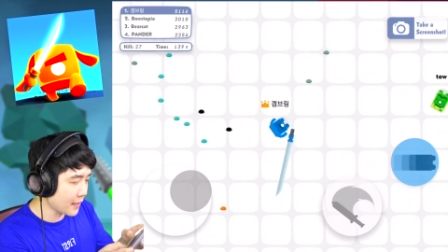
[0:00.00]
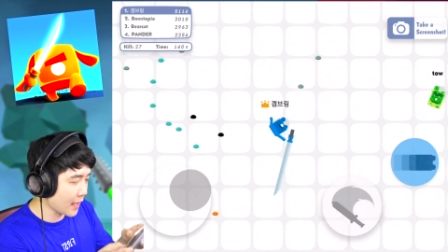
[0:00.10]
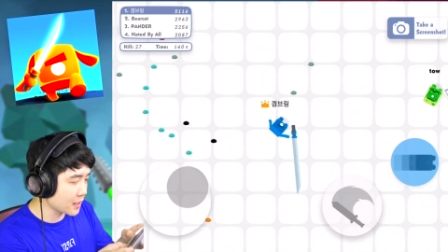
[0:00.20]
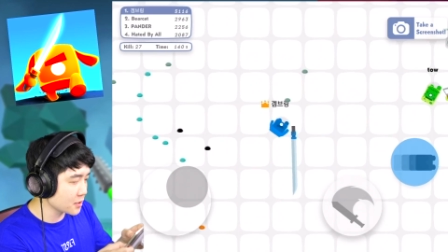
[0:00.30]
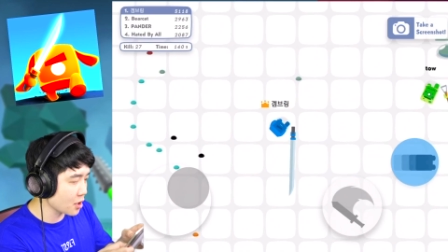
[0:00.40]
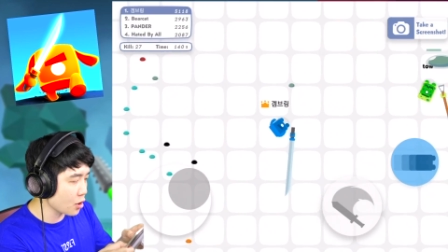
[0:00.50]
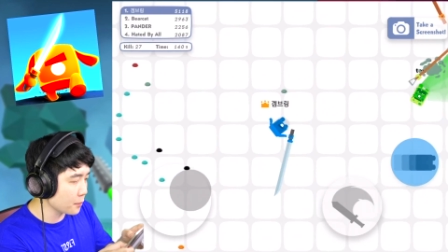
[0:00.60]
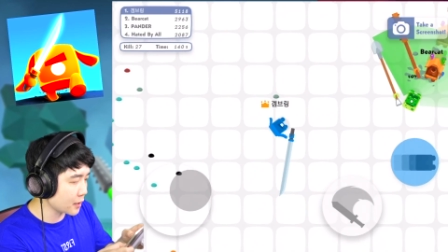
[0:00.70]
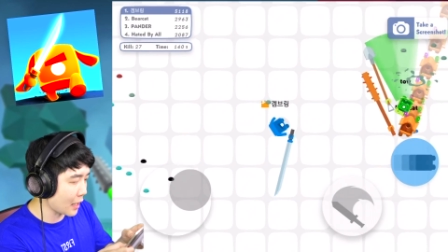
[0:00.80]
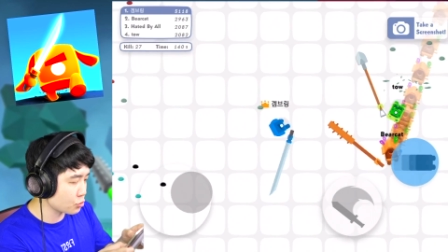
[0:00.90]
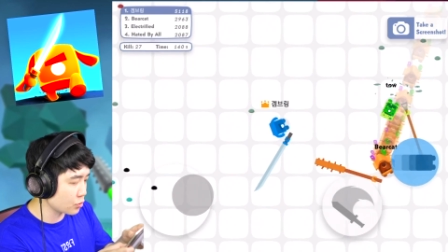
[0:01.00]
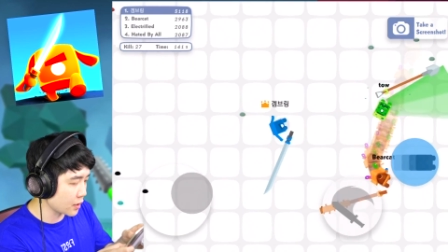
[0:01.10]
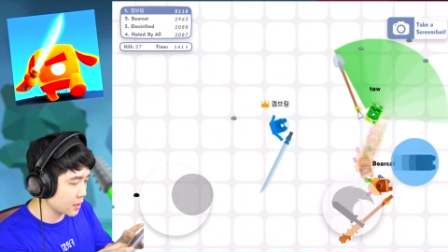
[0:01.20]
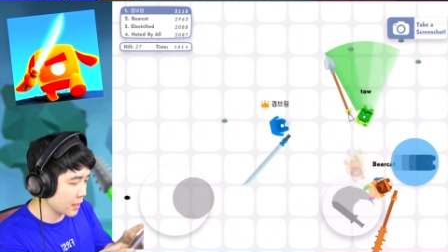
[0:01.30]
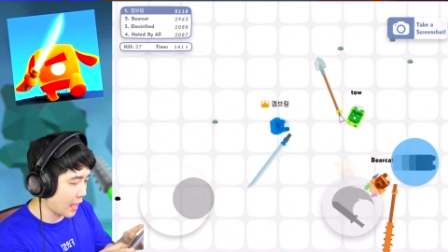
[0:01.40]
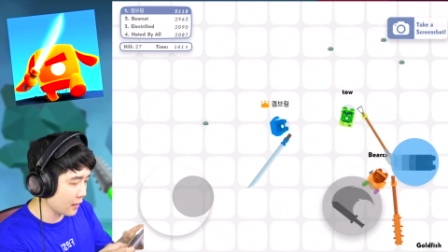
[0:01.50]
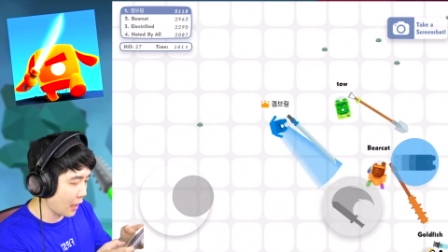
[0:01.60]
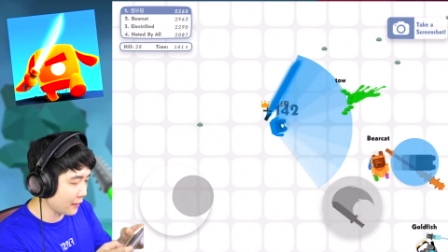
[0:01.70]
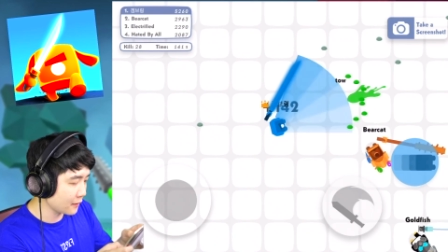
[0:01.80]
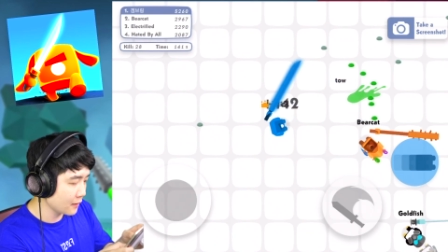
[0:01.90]
내 근처에 오면 다 죽을 것이야.
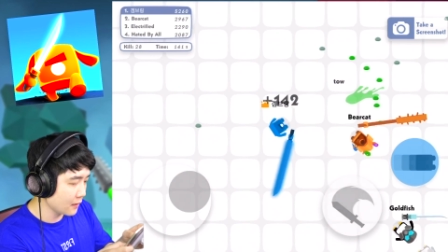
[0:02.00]
핫